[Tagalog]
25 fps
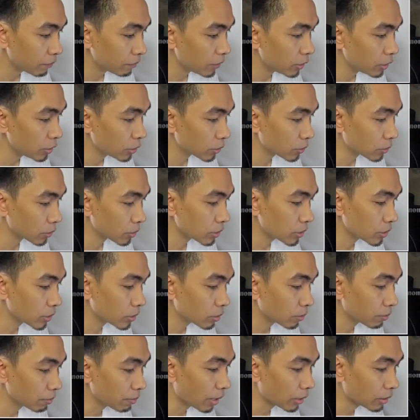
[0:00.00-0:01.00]
Features
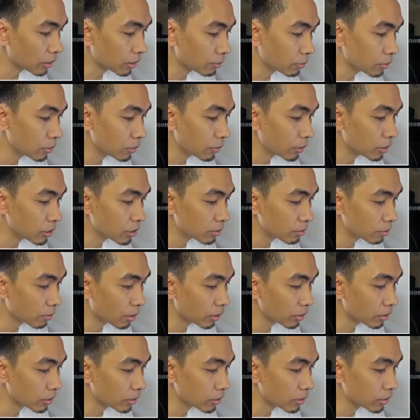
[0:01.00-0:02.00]
compatible with
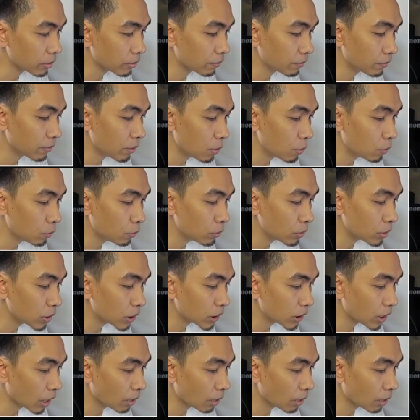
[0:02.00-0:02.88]
smartphones,